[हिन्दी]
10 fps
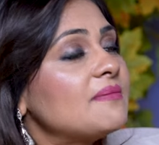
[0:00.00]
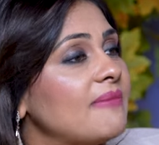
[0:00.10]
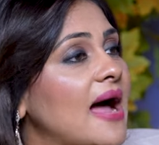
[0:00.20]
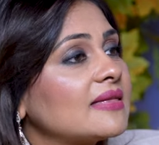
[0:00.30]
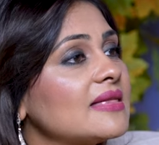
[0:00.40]
की
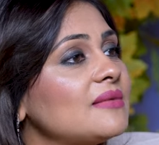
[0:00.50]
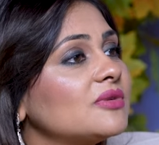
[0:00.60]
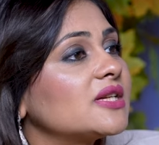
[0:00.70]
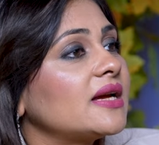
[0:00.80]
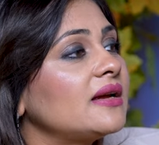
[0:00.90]
बात ने
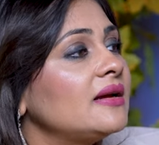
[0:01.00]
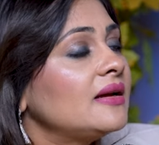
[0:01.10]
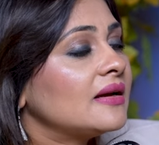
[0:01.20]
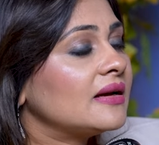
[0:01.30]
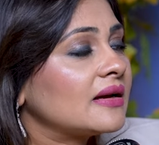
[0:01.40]
मुझे
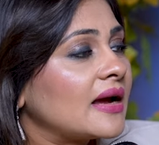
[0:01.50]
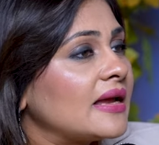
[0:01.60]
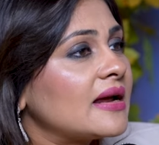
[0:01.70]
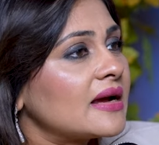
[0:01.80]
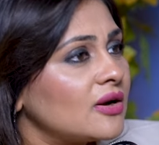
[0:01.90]

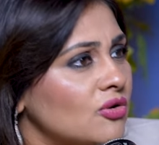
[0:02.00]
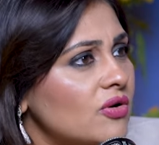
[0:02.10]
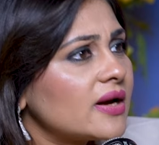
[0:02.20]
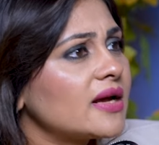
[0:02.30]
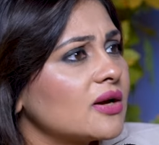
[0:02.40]
कहीं ना कहीं
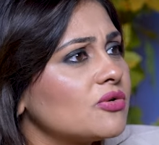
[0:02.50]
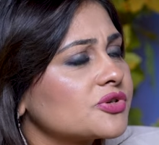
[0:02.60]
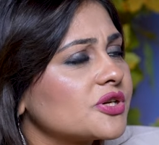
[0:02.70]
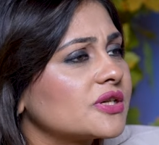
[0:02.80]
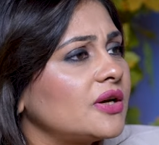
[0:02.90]
रोकने की
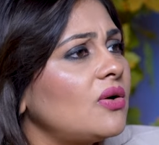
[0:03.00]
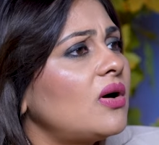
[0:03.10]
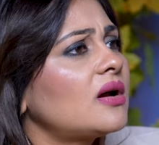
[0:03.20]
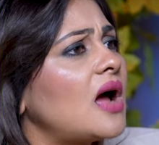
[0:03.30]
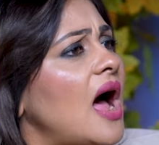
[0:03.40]
कोशिश की
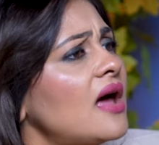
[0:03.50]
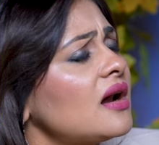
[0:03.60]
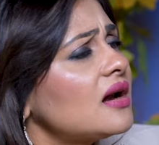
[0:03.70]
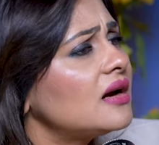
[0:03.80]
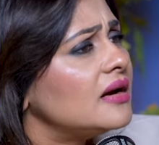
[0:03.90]
और
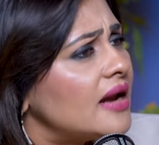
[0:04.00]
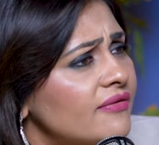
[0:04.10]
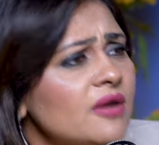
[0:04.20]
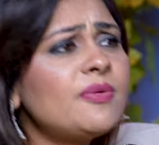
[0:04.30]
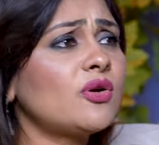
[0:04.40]
हर
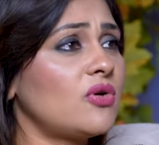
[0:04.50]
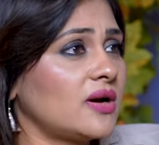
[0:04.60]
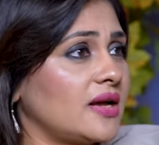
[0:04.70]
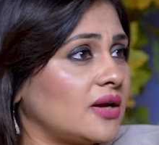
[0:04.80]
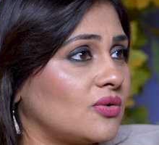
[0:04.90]
लेवल पे
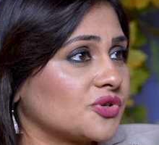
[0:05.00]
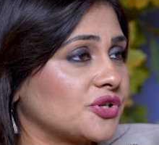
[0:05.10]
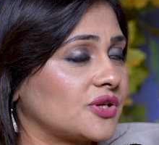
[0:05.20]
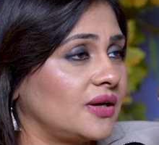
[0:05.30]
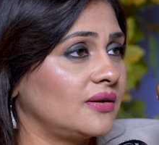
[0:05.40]
रोकने की
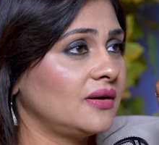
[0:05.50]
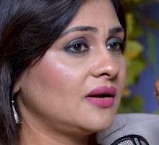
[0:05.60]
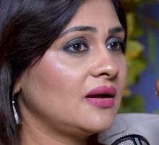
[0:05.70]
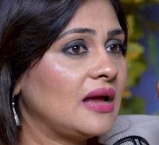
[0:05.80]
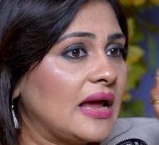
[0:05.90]
कोशिश की
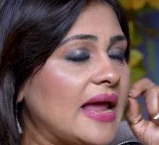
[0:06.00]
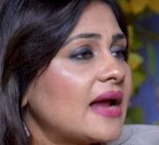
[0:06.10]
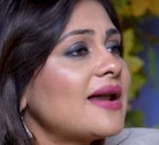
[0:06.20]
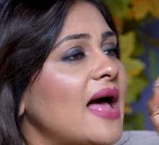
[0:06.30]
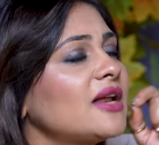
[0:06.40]

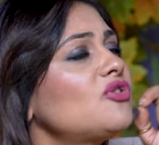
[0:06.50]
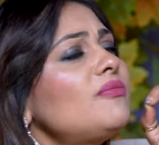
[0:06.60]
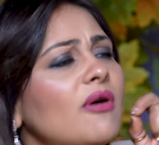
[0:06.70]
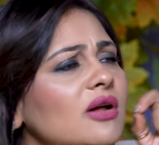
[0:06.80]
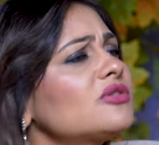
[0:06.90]
एक नारी
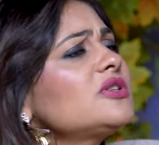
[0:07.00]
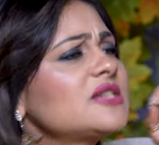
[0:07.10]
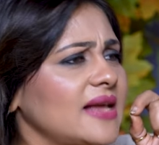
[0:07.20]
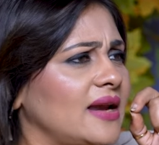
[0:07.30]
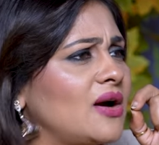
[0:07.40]
को बहुत कुछ
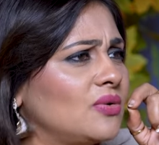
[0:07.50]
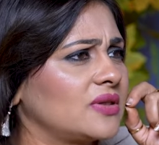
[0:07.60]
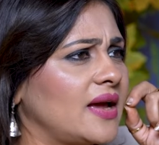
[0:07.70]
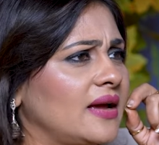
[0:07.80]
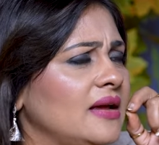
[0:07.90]
सहना
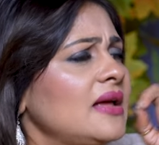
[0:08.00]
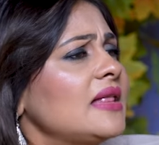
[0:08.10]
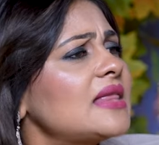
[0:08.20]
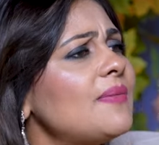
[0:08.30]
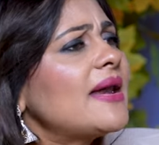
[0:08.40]
होता है
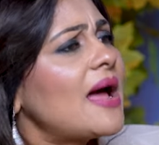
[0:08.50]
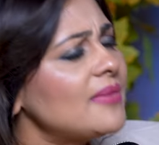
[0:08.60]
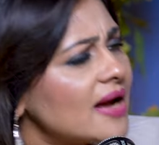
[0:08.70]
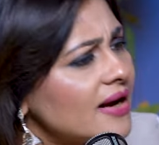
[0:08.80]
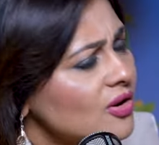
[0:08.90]
तब
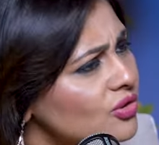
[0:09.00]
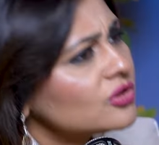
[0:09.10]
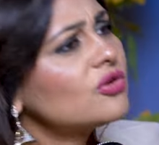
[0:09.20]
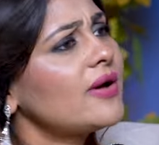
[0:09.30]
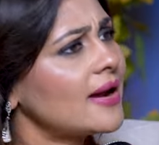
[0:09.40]
अनामिका ने
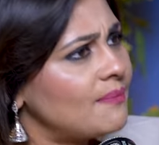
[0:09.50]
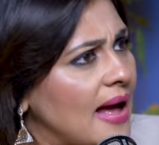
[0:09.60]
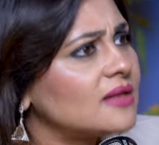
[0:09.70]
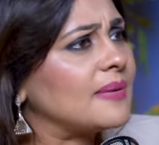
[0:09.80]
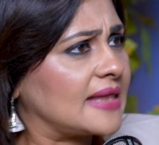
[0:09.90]
खुद को एक
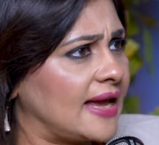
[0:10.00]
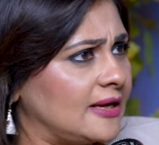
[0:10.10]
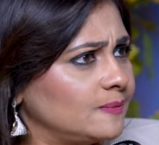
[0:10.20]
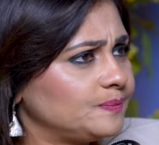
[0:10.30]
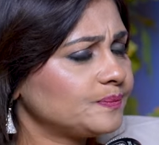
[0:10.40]
बात बताई